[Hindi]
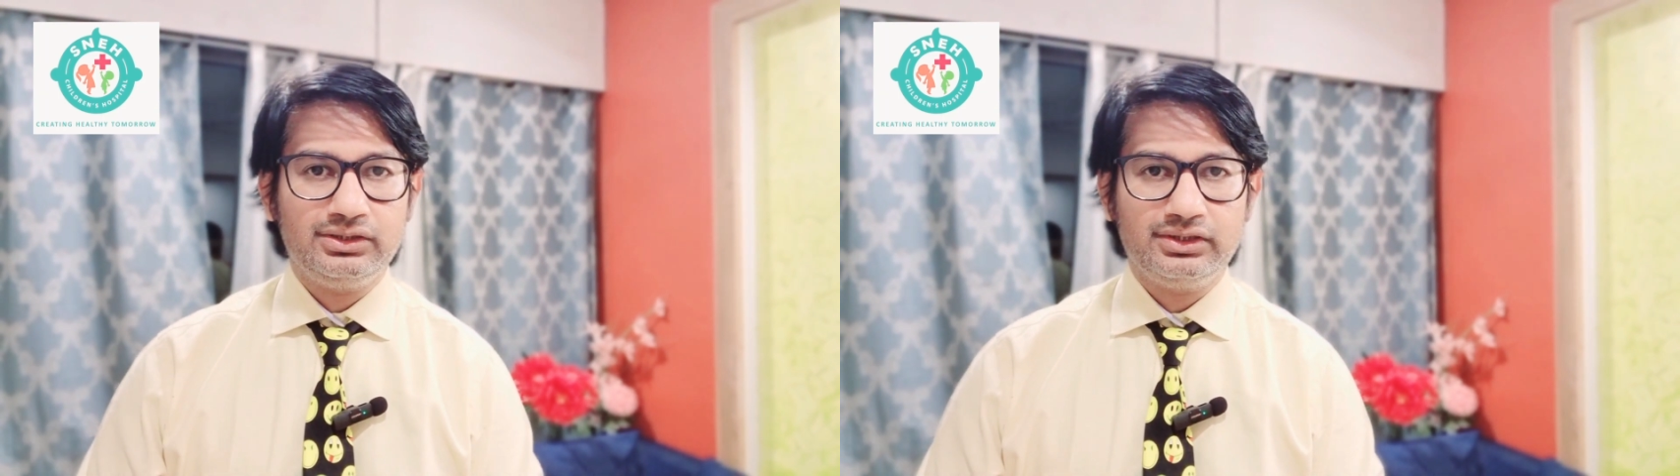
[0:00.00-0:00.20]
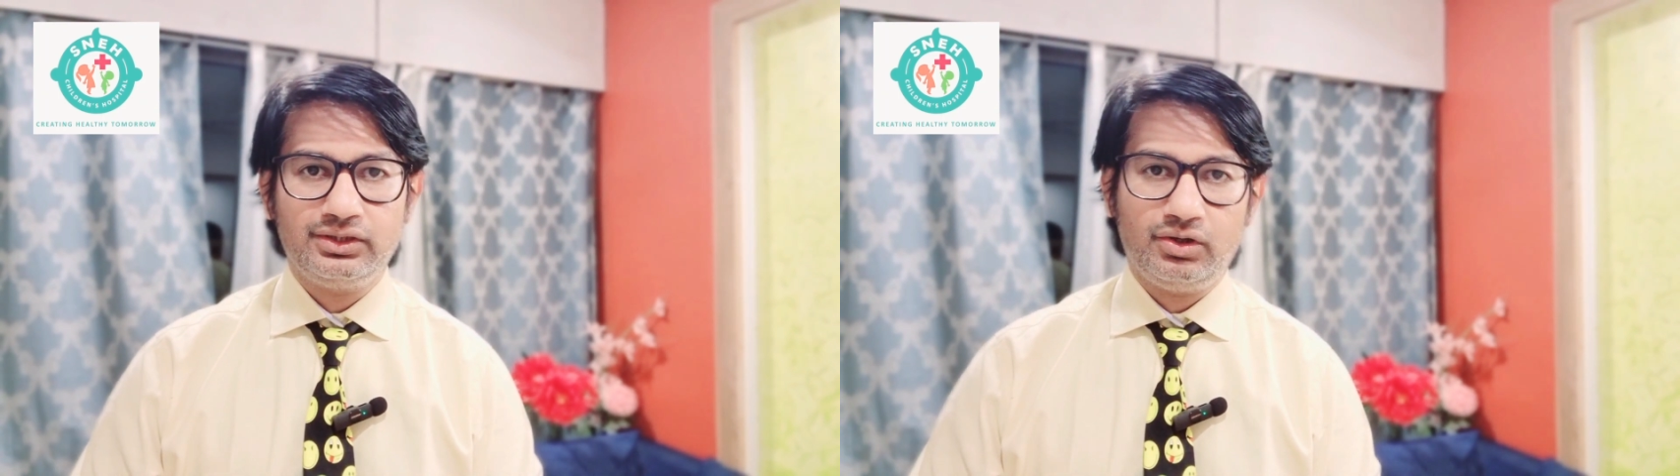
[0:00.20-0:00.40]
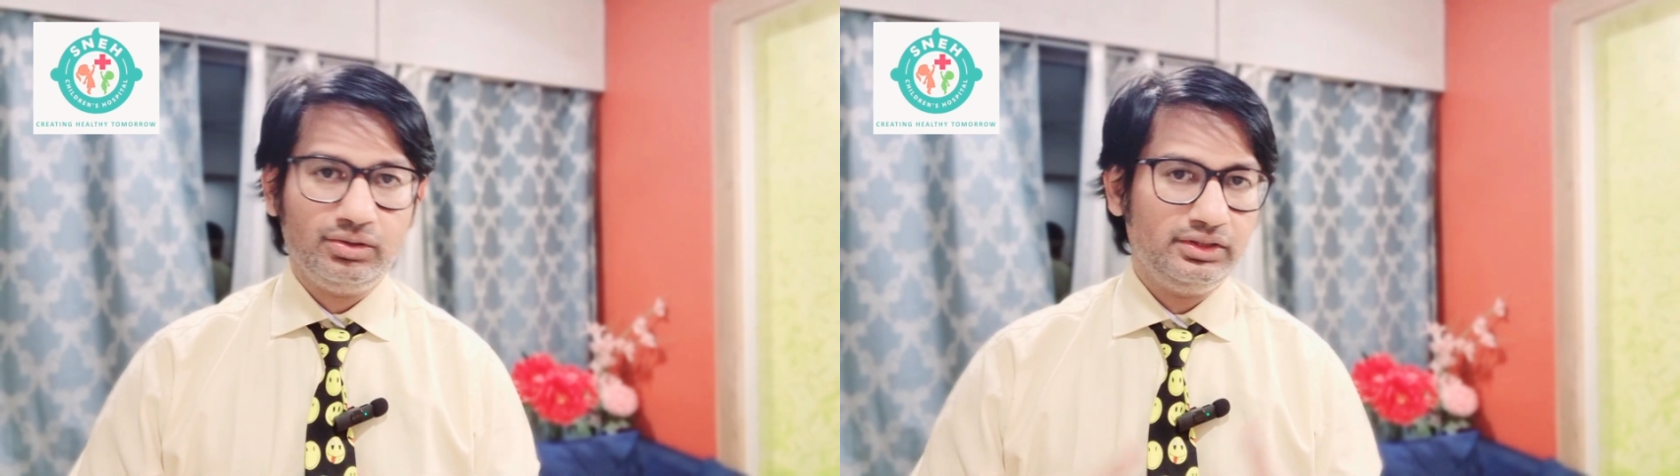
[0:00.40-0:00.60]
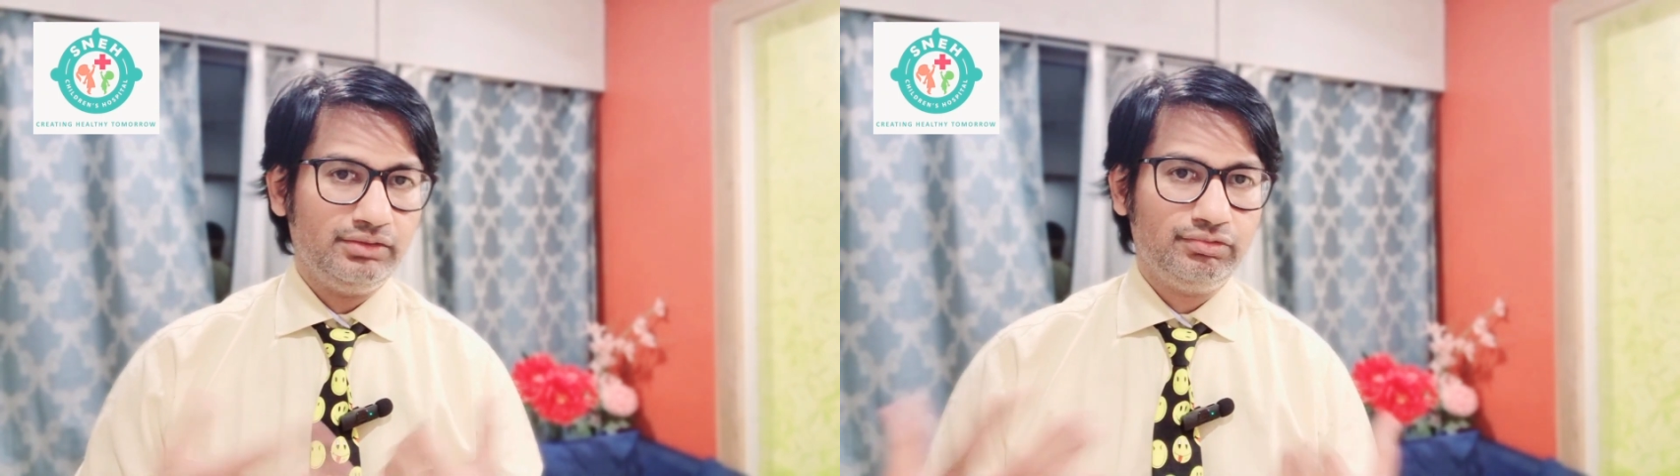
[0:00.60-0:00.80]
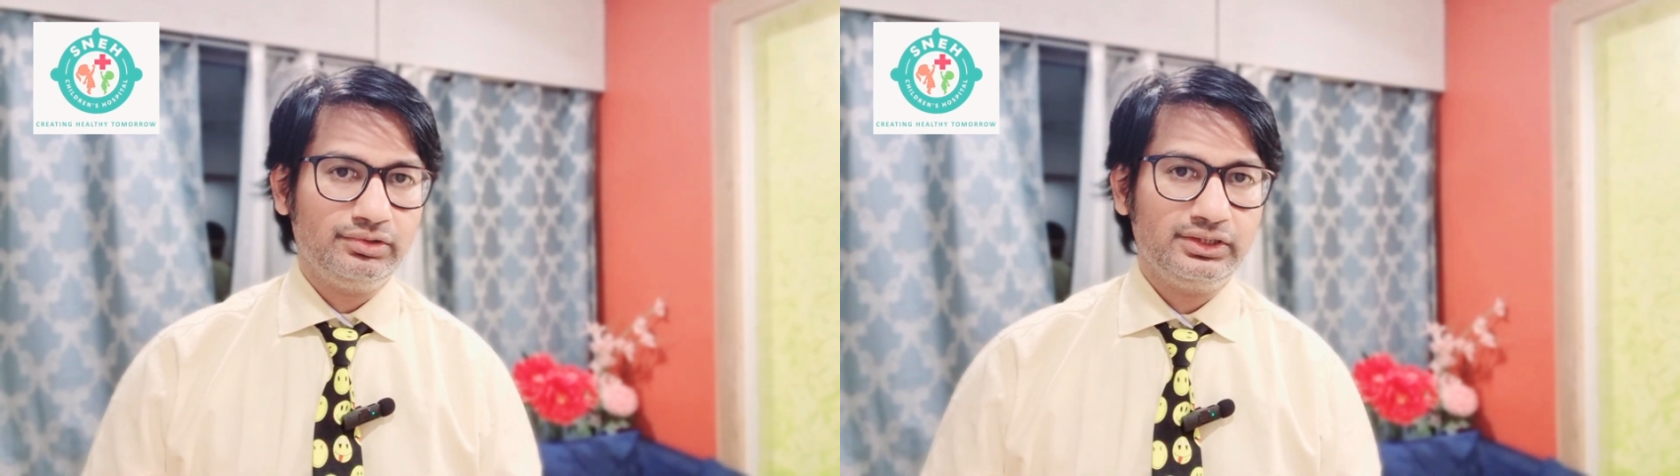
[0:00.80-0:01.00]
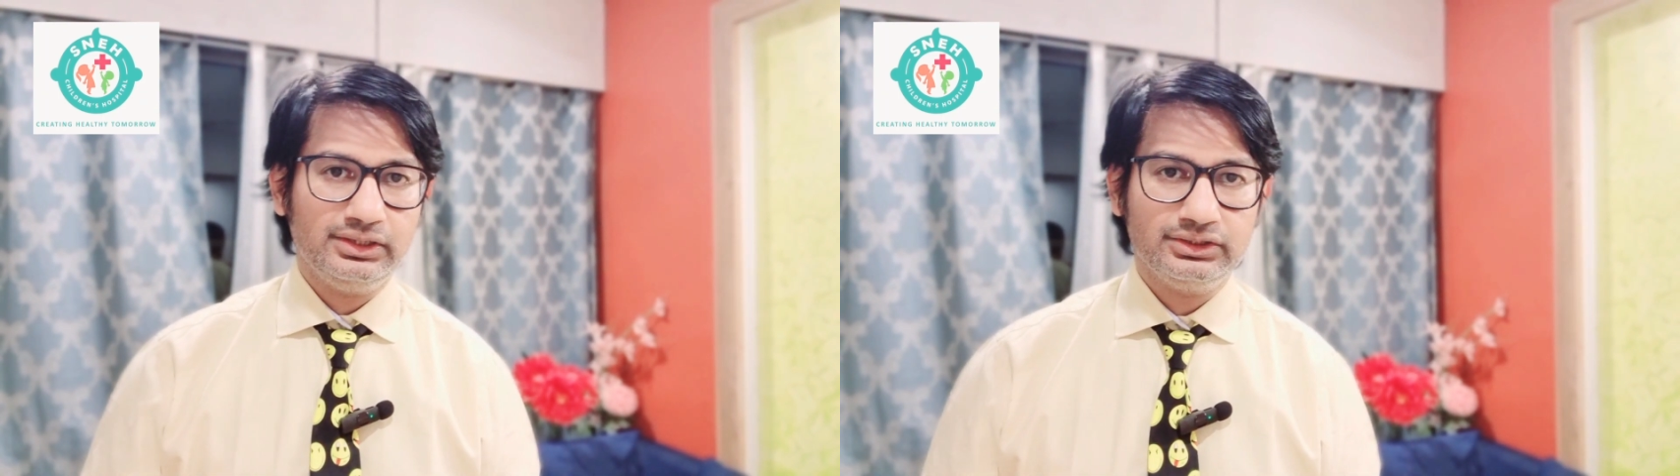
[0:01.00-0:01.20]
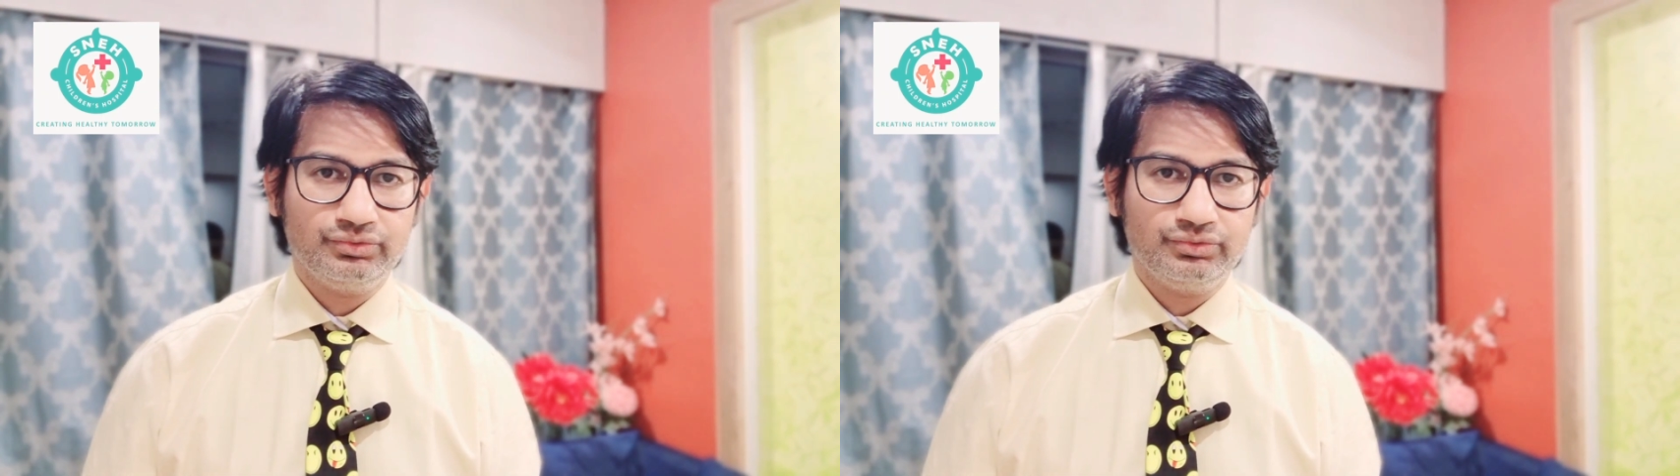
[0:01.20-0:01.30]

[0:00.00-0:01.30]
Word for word: है देन ऑल द एफर्ट